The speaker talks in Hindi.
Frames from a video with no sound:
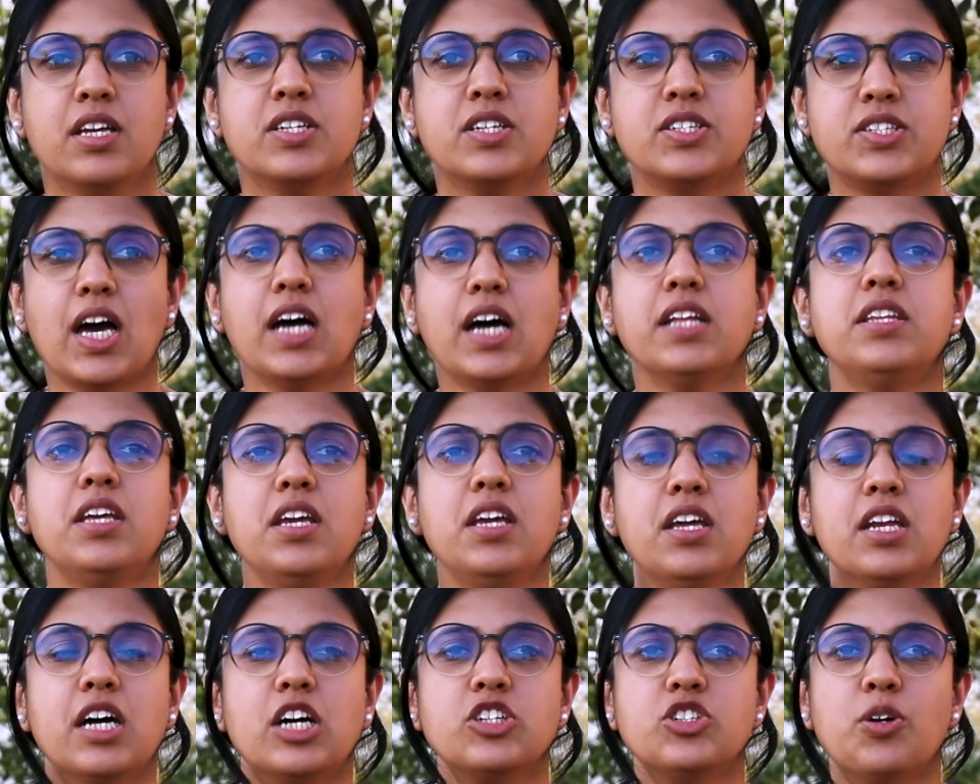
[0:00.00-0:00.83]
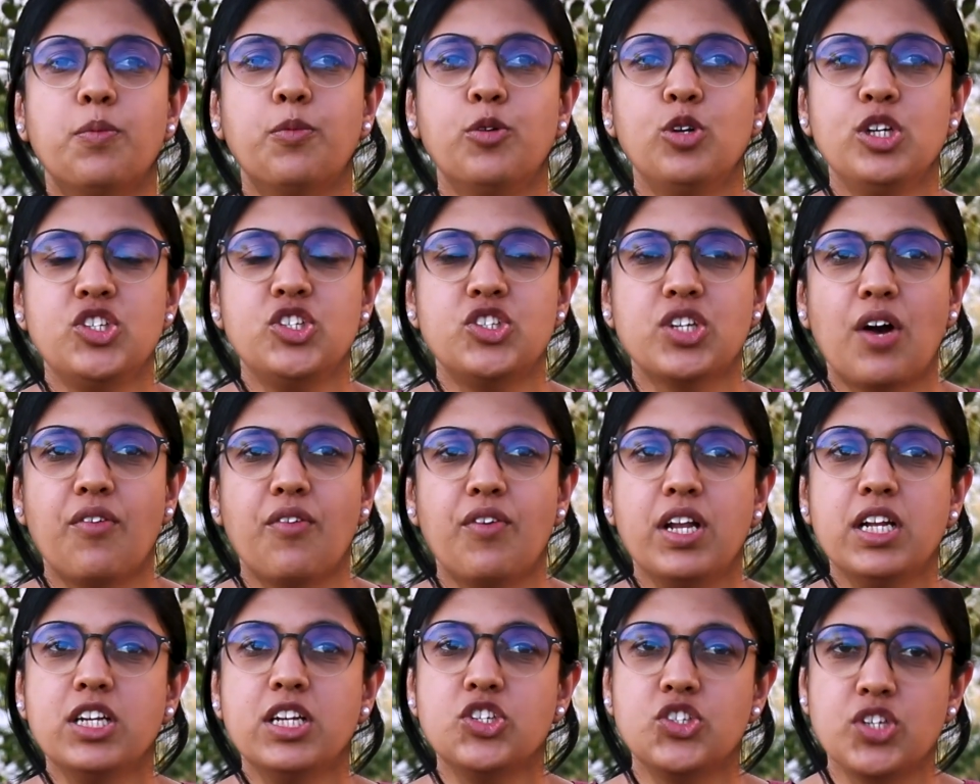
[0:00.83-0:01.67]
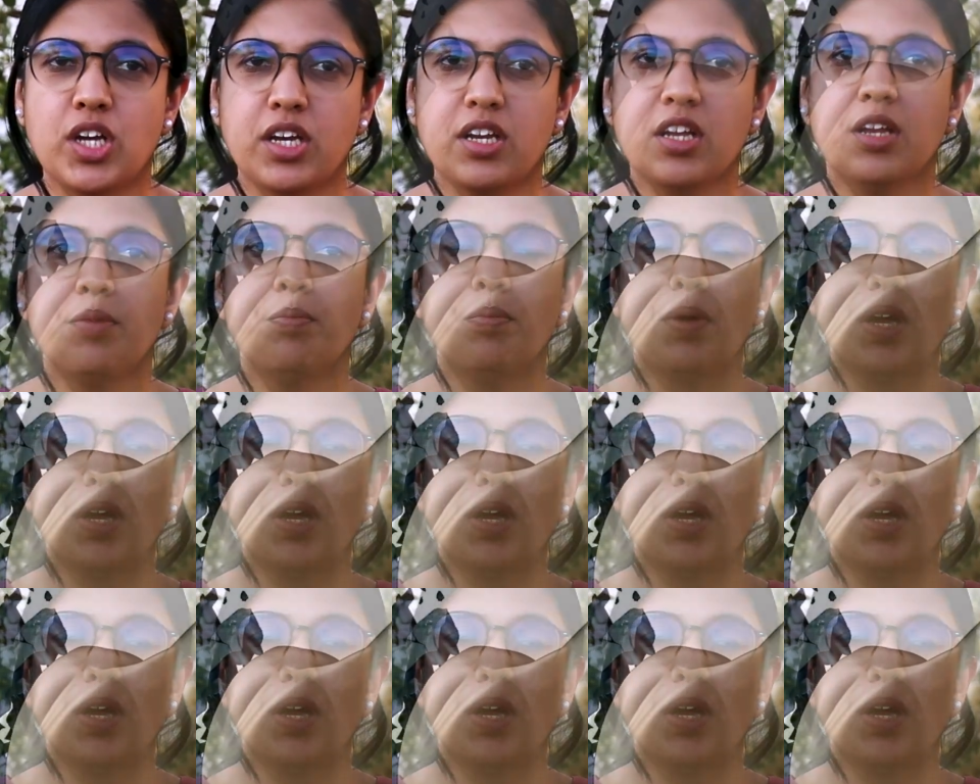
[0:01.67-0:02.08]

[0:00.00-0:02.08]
साथ ही राजामुड़ी चावल शरीर